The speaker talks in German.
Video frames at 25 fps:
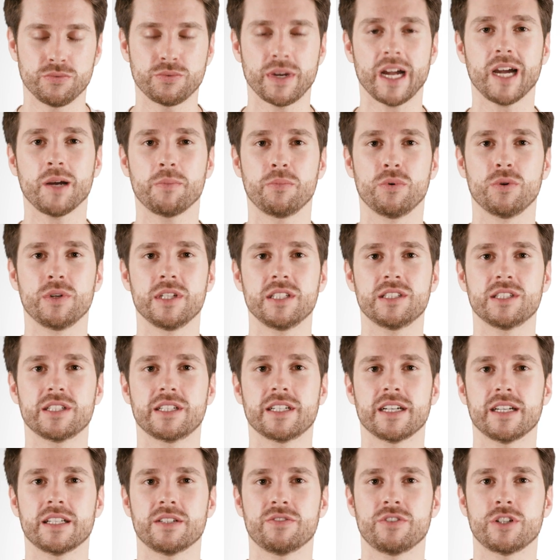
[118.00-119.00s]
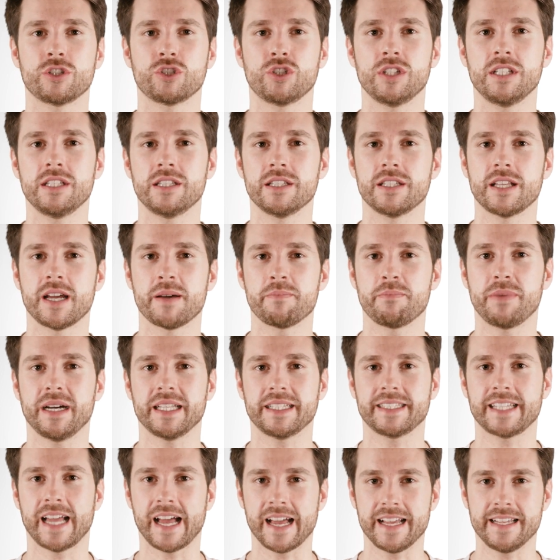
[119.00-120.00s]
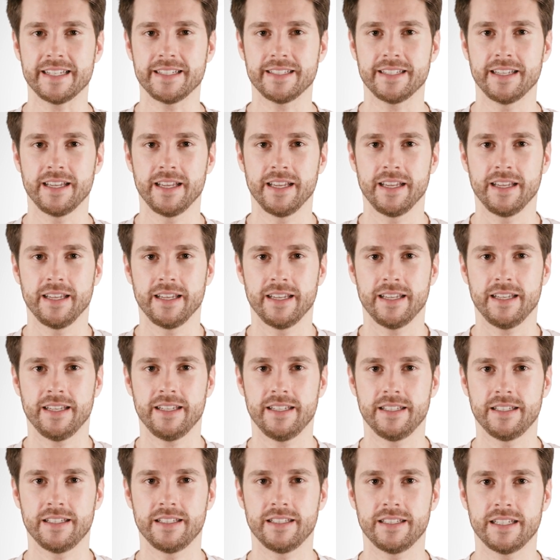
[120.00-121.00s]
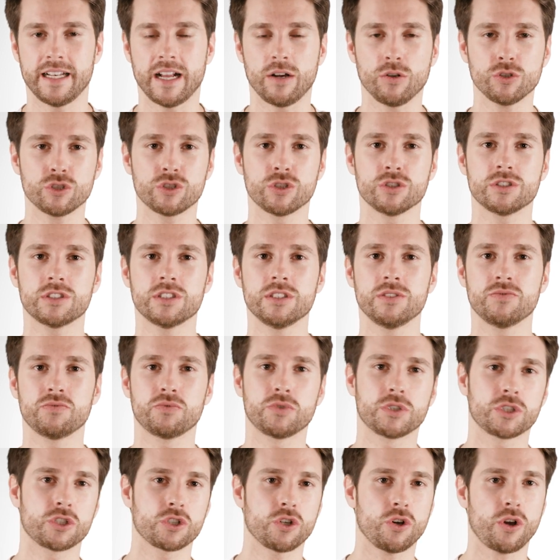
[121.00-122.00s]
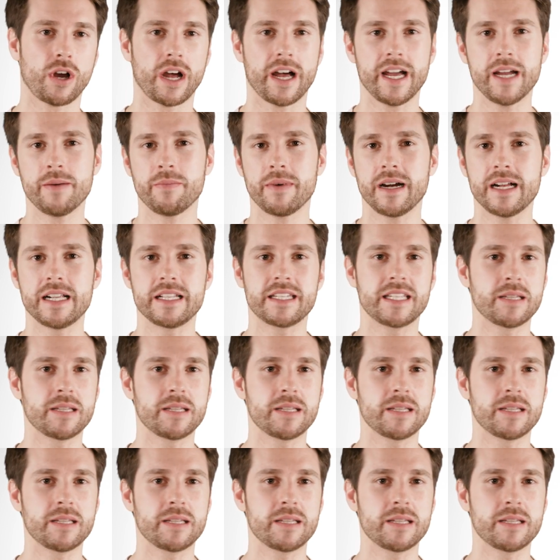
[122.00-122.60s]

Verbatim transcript: Fachpolitikern verschiedener Parteien. In den Ausschüssen wird noch einmal